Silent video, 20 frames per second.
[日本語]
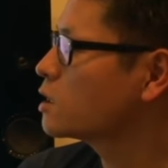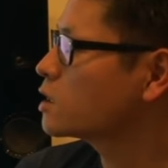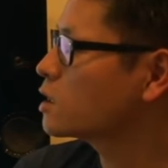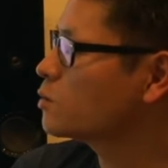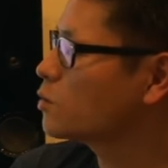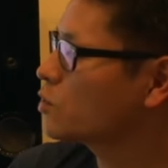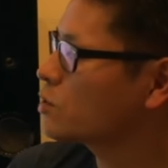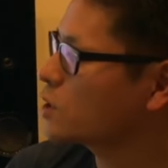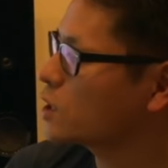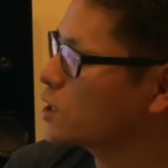で、
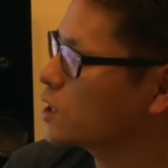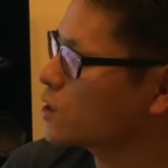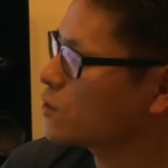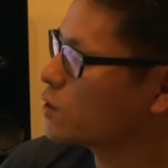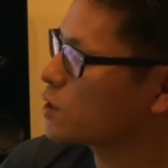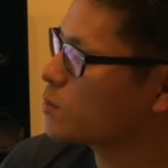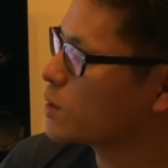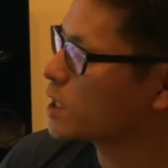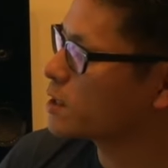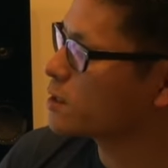問題なの
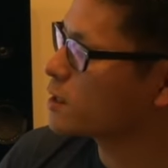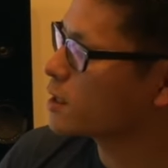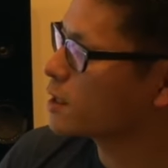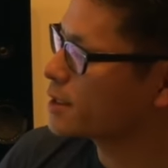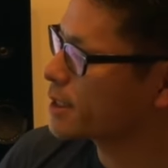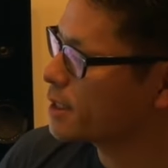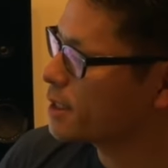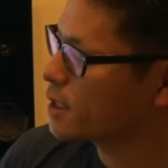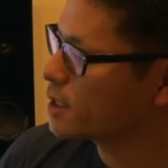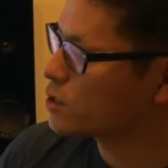は真ん
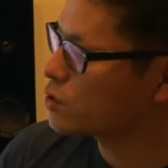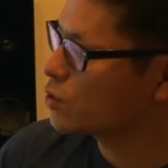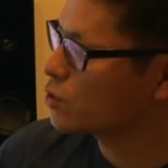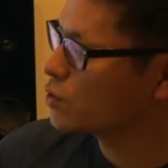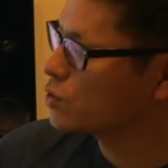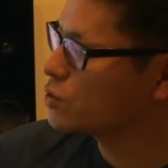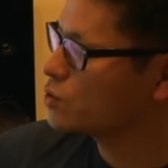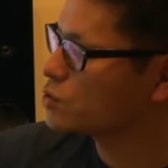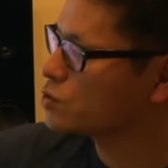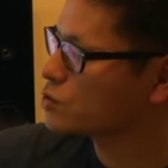中で、
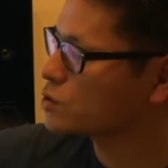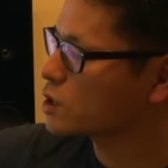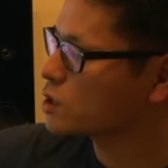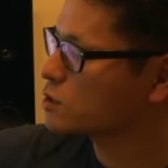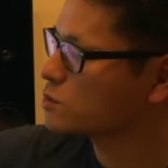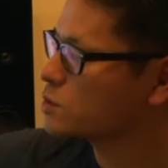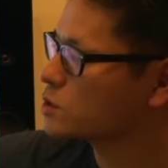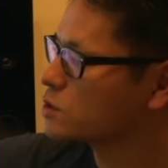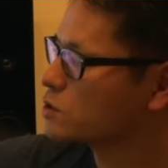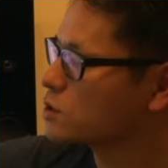共有著
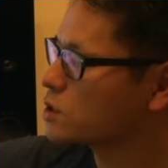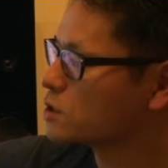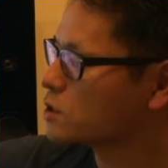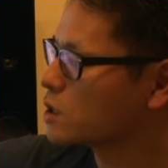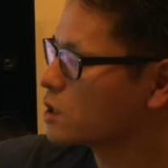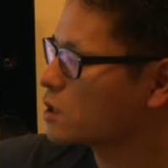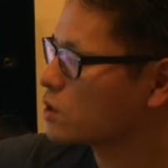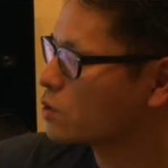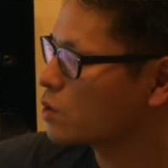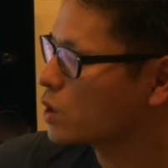作物です
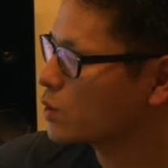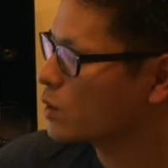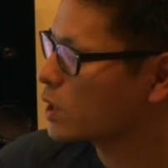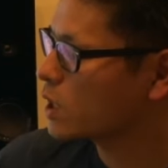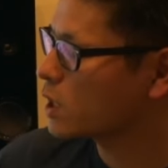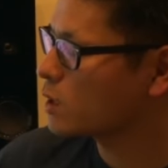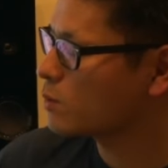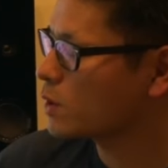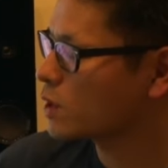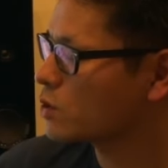ね。これ
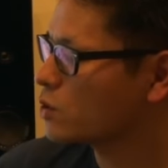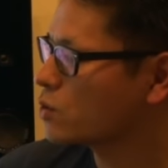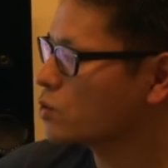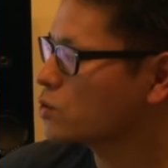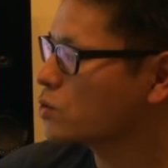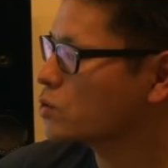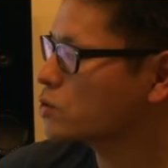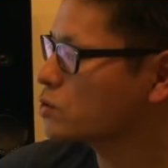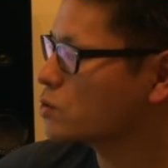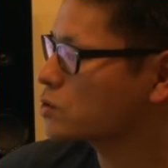は、
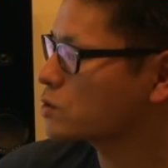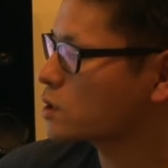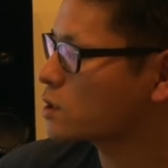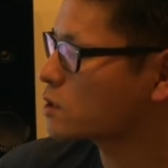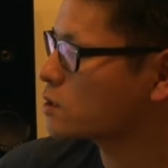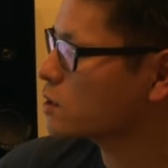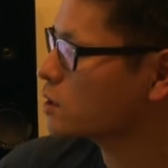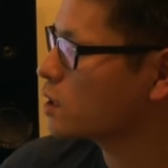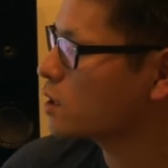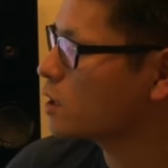共同創
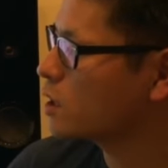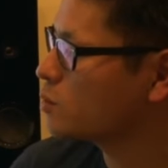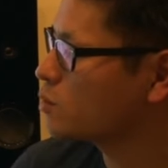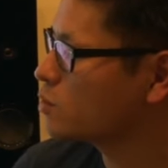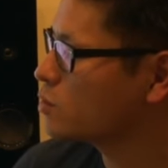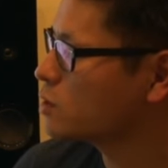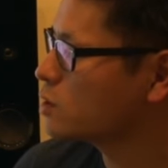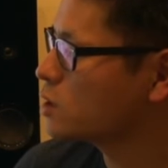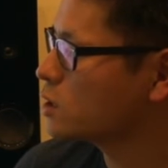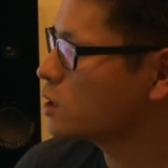作で
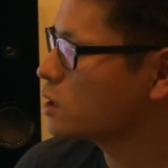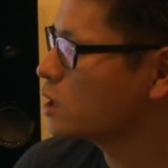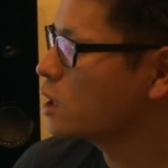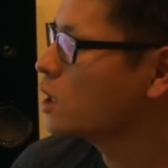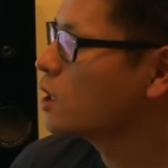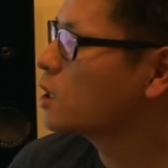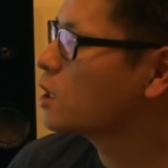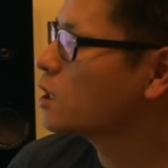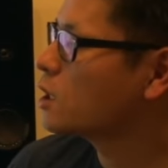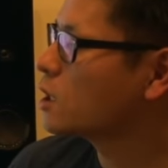分離、
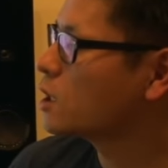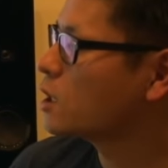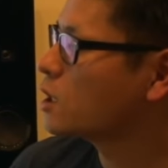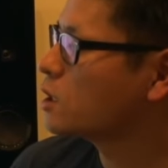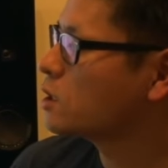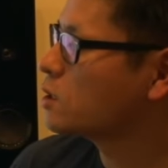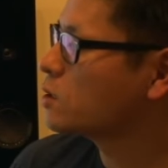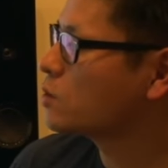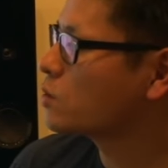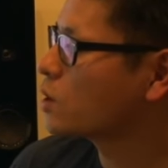
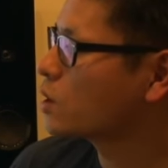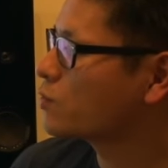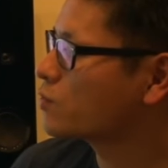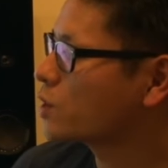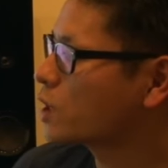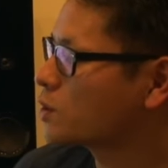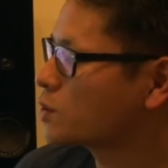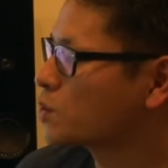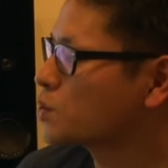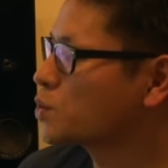利用が不
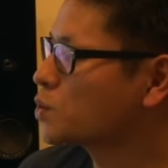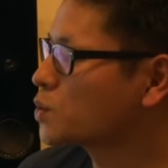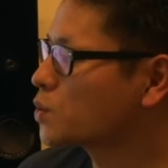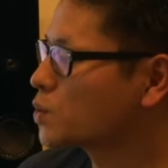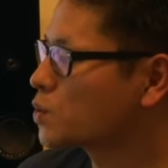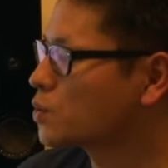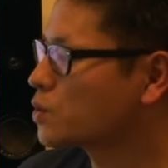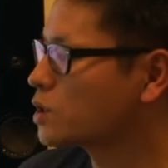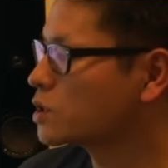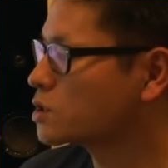可能という
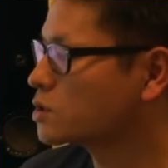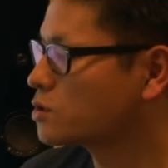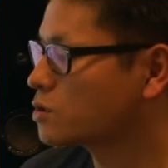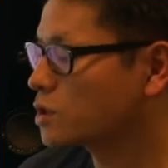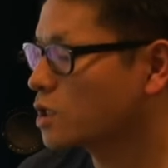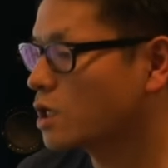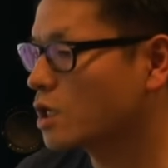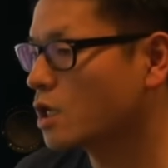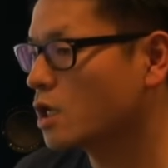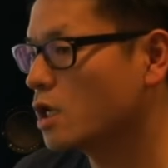ことですの
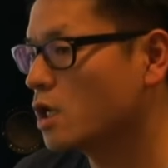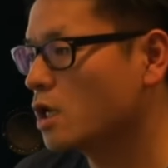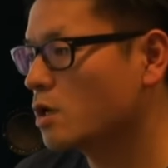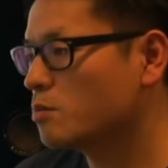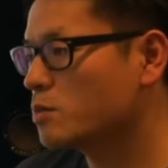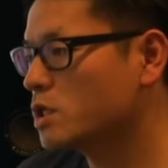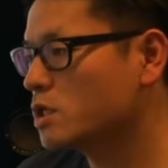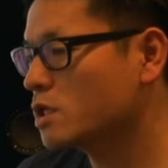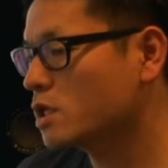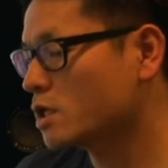で、
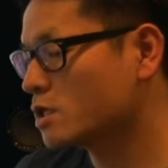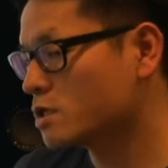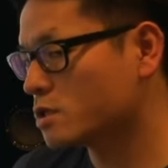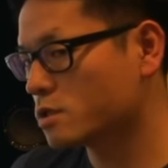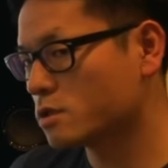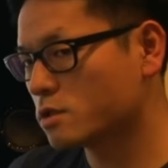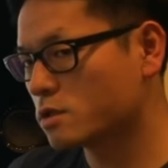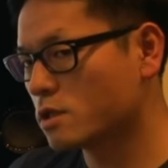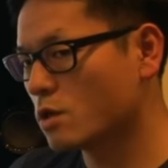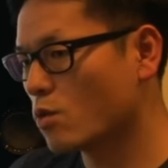みんなで
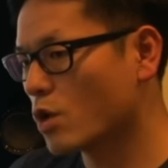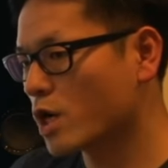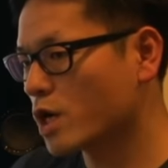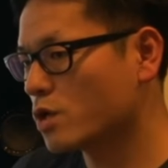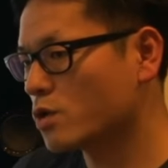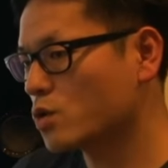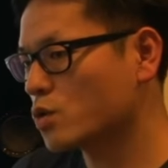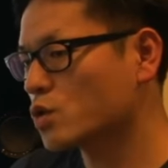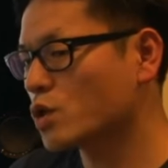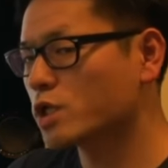作って分
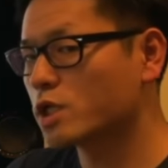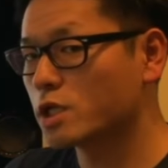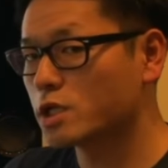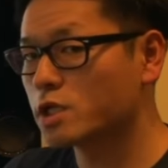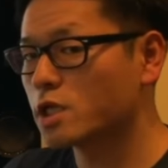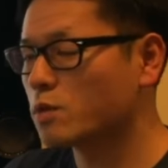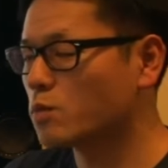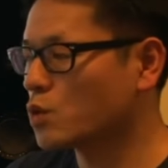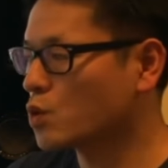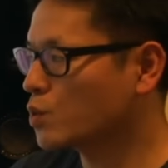けることがで
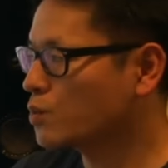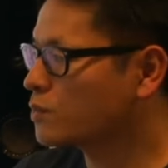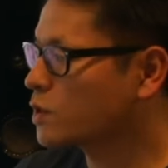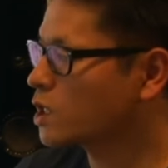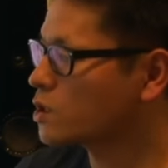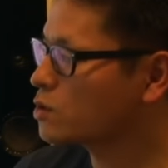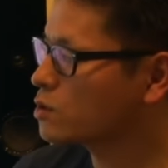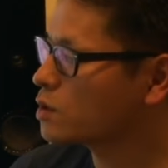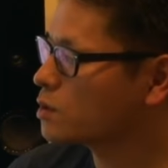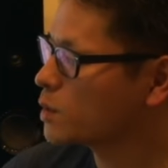きないも
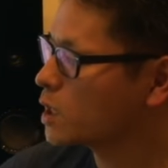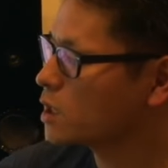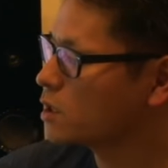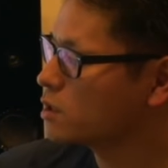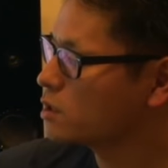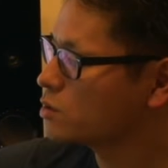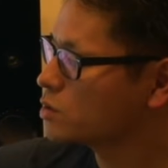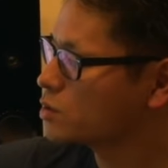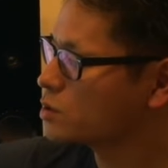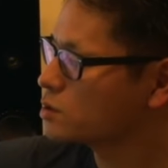の。例え
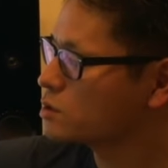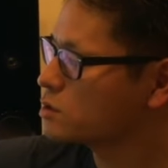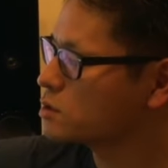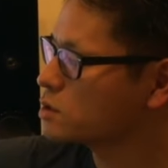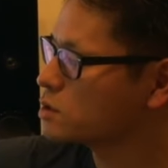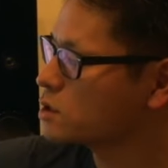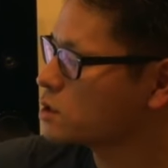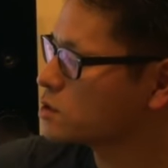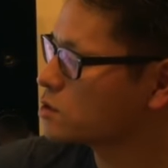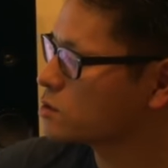ば、複数
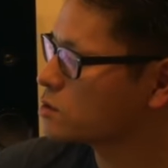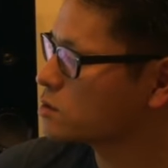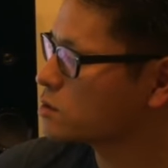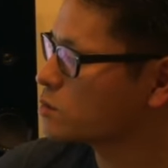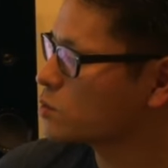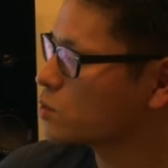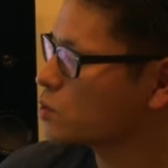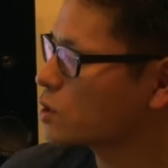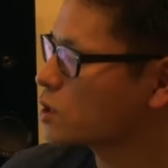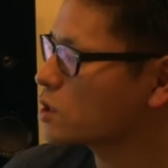人で一つ
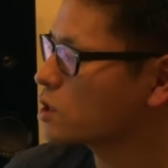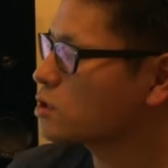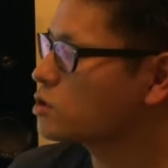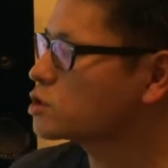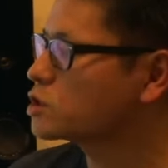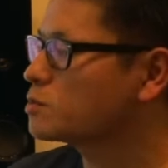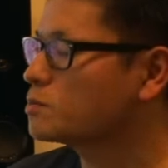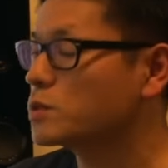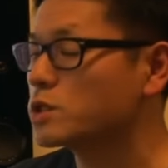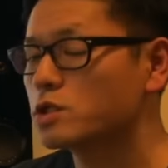の物語を
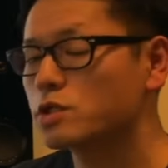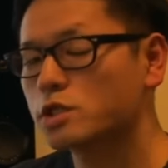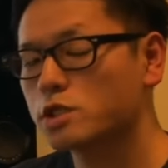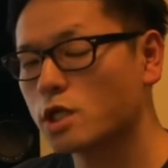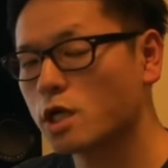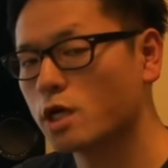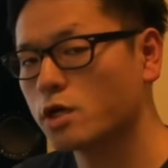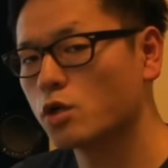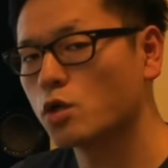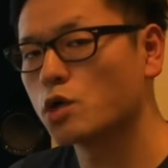執筆し
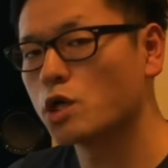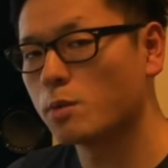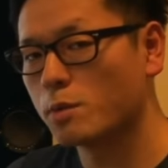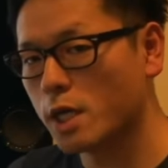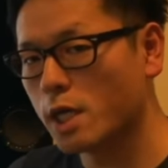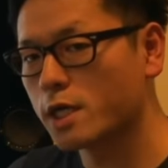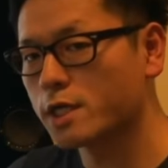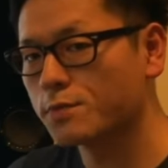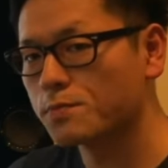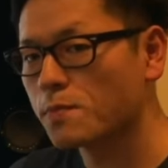たような
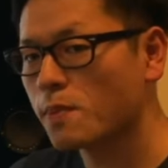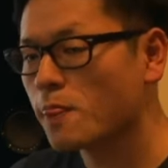場合、